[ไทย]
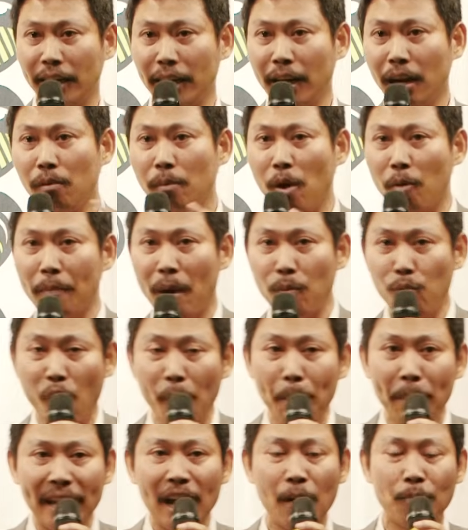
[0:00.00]
ทีถ้าเราบอกมะม่
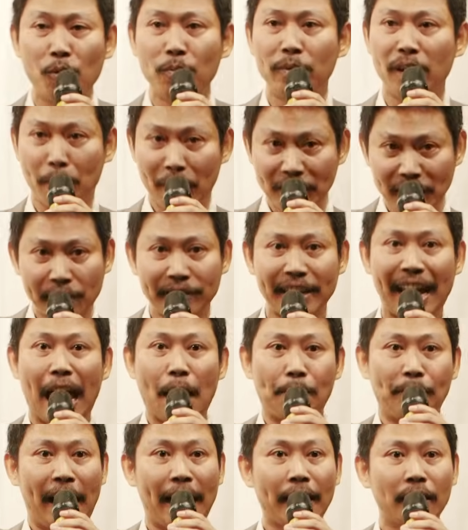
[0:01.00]
วงเปรี้ยวปุ๊บเดี๋ยวมันจะแส
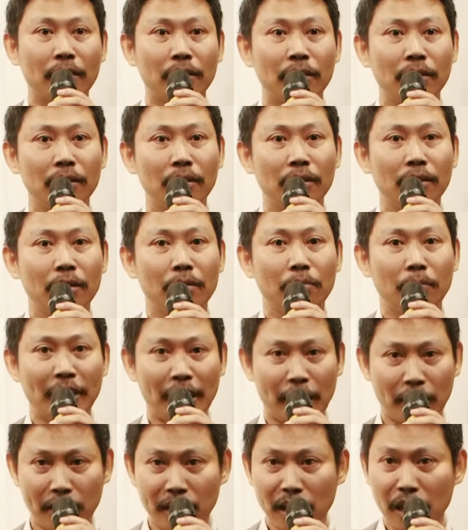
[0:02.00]
บนะมั
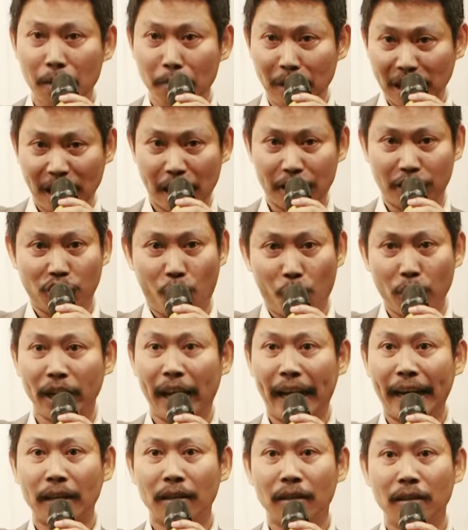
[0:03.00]
นจะดื้อมันจะซน
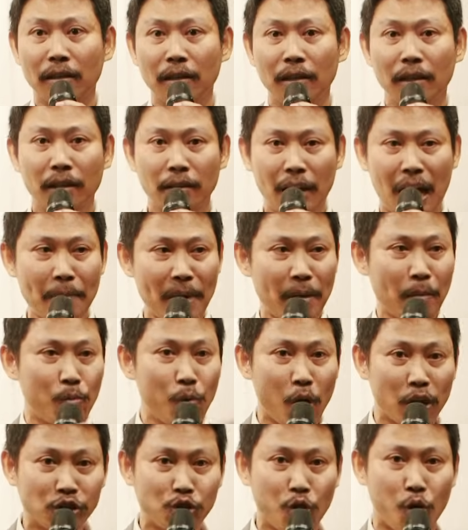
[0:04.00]
นะถ้าเป็นมะ
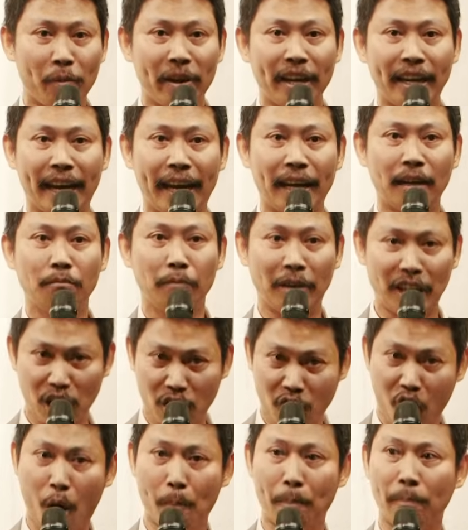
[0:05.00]
ม่วงสุกเป็นไงมันจะ
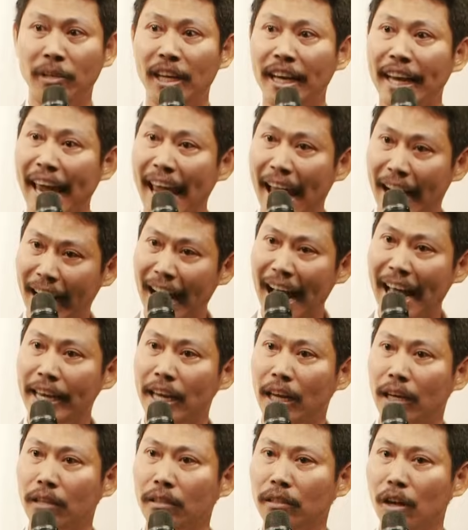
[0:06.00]
ง่อมจะแก่ง่าย
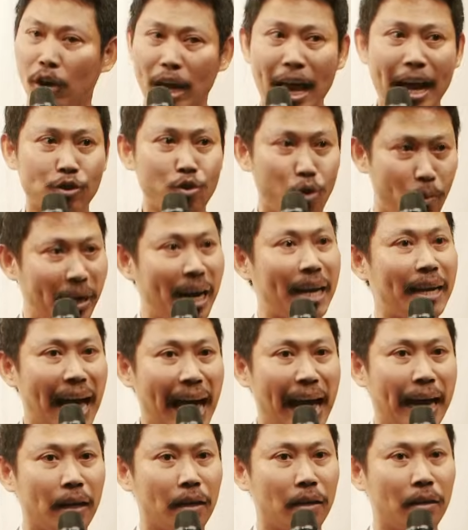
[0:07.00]
อีกเราก็อยากอยู่มัน
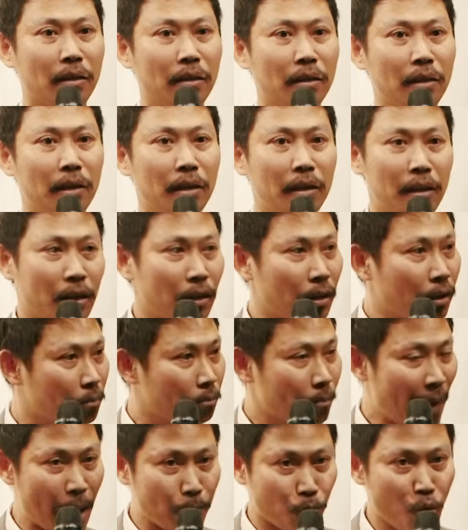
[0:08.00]
นา
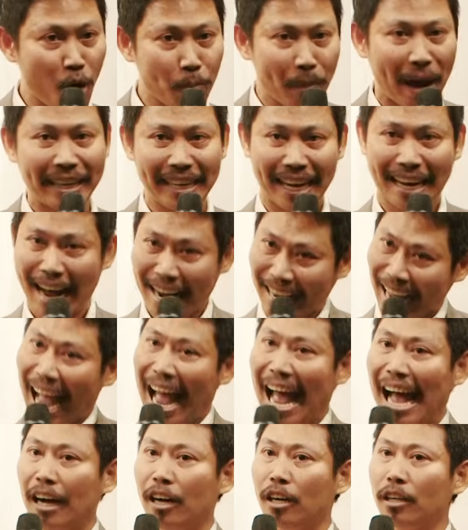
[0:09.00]
นๆมะม่วงมันเนี่ยกลา
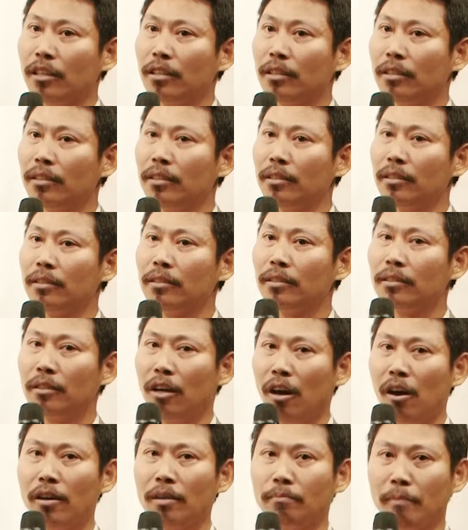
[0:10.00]
งๆ
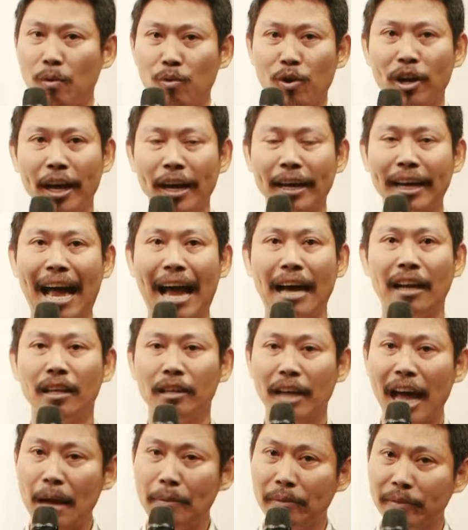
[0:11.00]
เนาะมะม่วงกลางๆก็
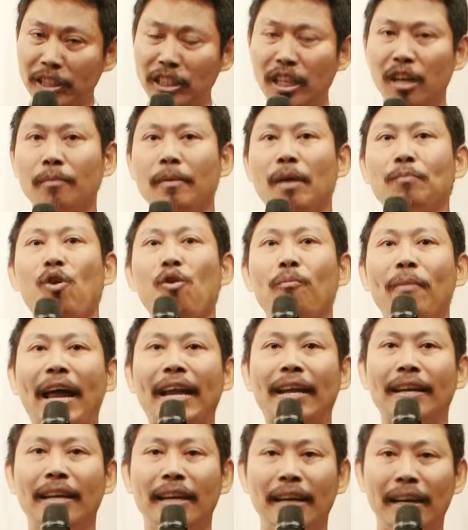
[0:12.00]
เลยได้เป็นชื่อมะม่วง
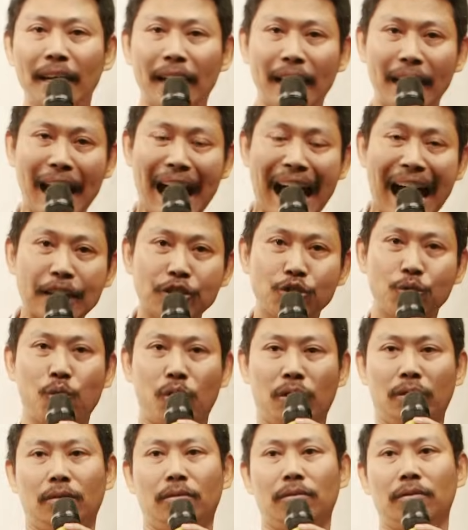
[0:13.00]
มันล่า
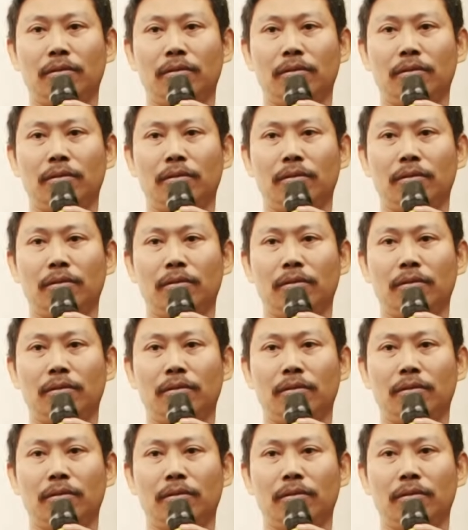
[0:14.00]
สุด